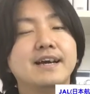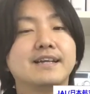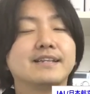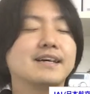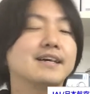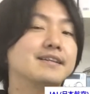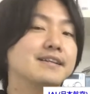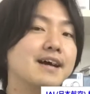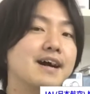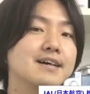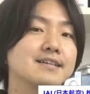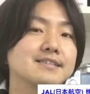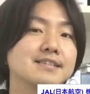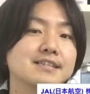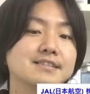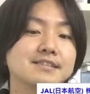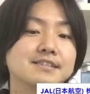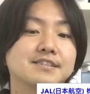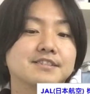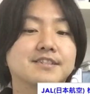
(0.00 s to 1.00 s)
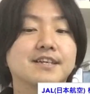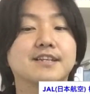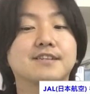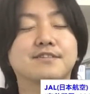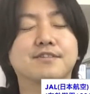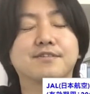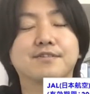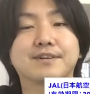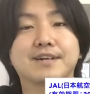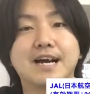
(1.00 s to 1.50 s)
えー、大体
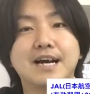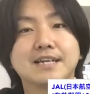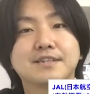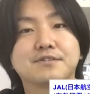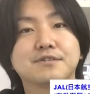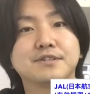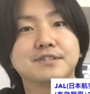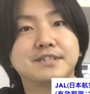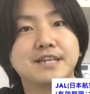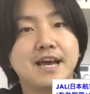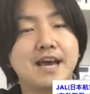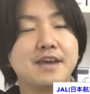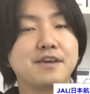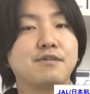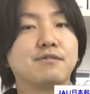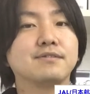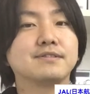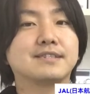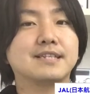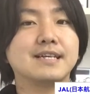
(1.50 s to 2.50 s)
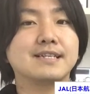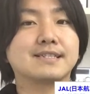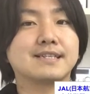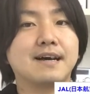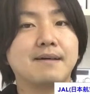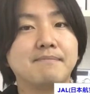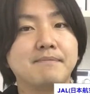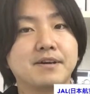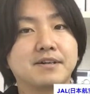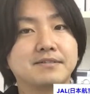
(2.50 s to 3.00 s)
アクセスチケットの買い取りで
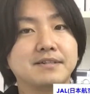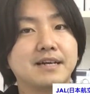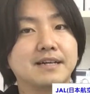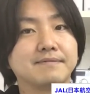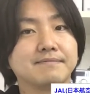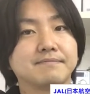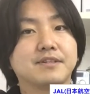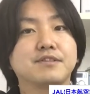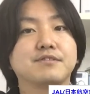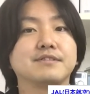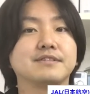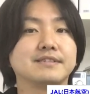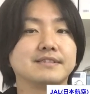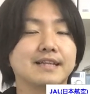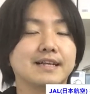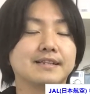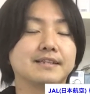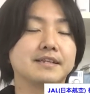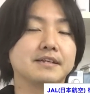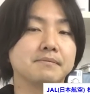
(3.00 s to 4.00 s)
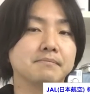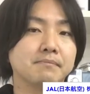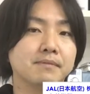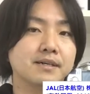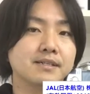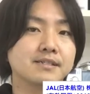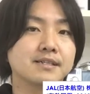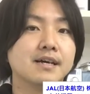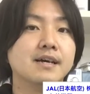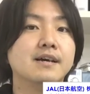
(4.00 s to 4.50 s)
4300円というふうになってい
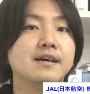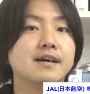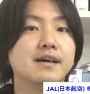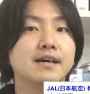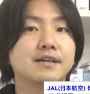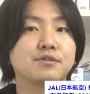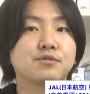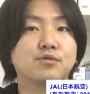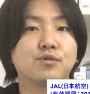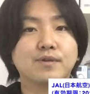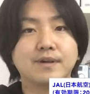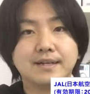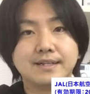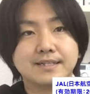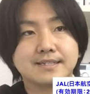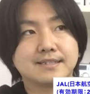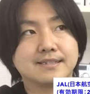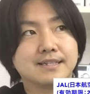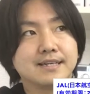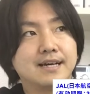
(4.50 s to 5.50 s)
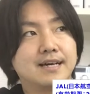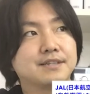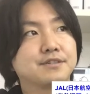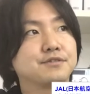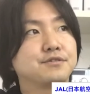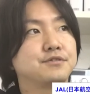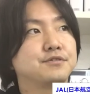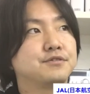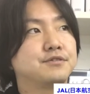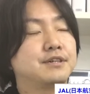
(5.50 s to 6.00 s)
ます。えっ、ー、ととこれはですねあ
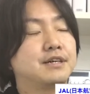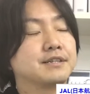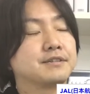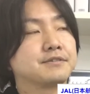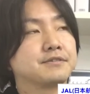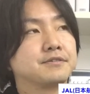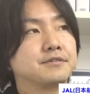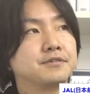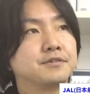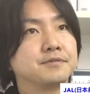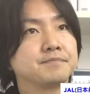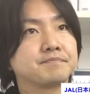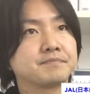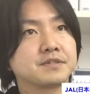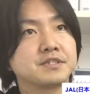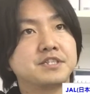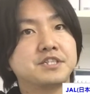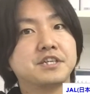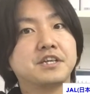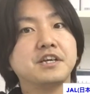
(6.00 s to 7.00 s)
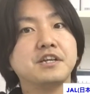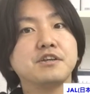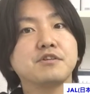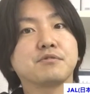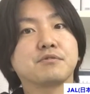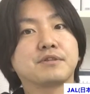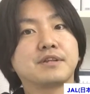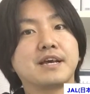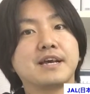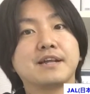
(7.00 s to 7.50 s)
とあの時期に
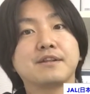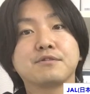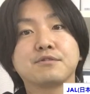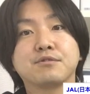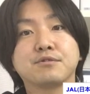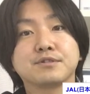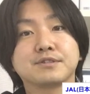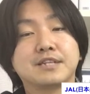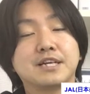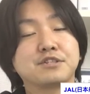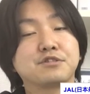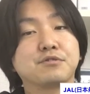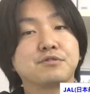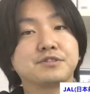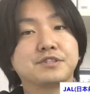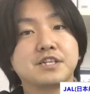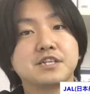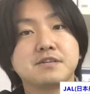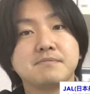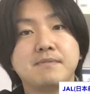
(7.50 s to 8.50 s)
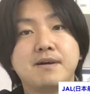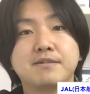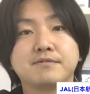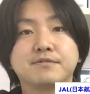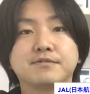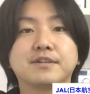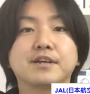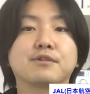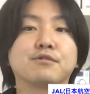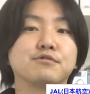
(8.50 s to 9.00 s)
よって変動多少してしまう
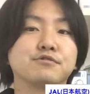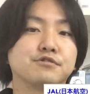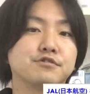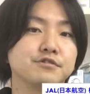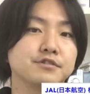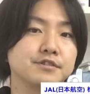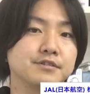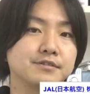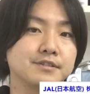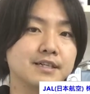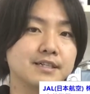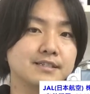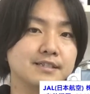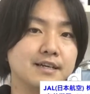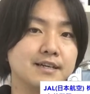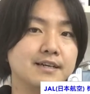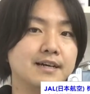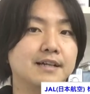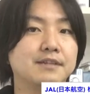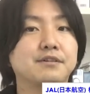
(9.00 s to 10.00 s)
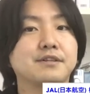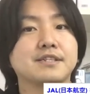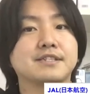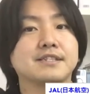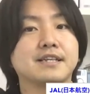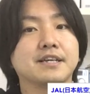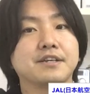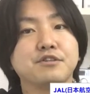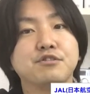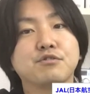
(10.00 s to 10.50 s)
のでご注意くださいあとで
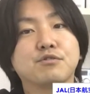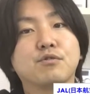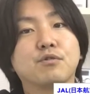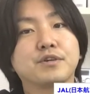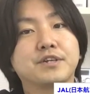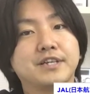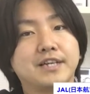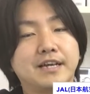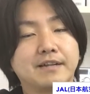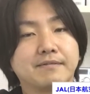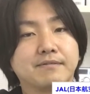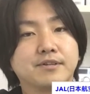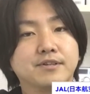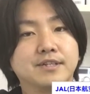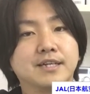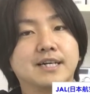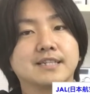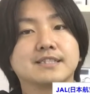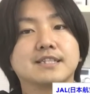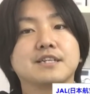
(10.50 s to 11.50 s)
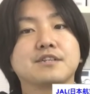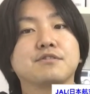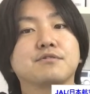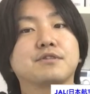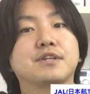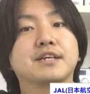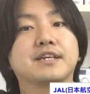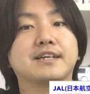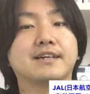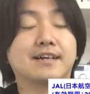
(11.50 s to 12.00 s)
すね有効期限の長さによっ
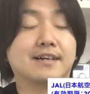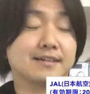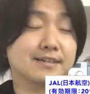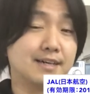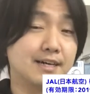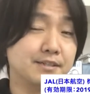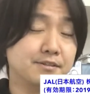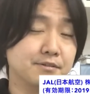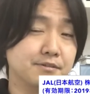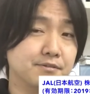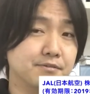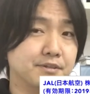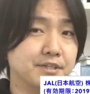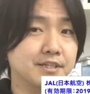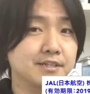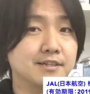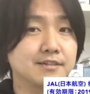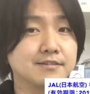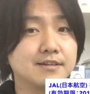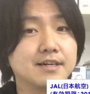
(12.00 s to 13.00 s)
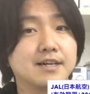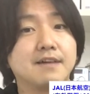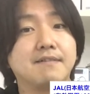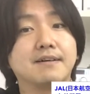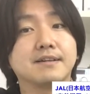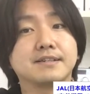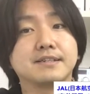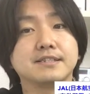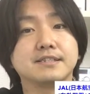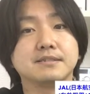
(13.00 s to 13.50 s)
て買取の金額が変
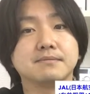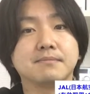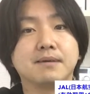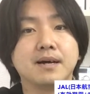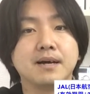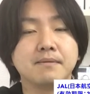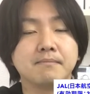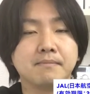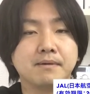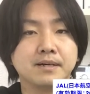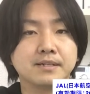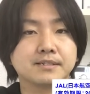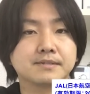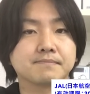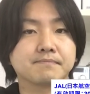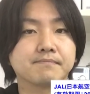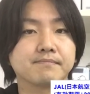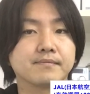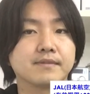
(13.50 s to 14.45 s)
わってしまいます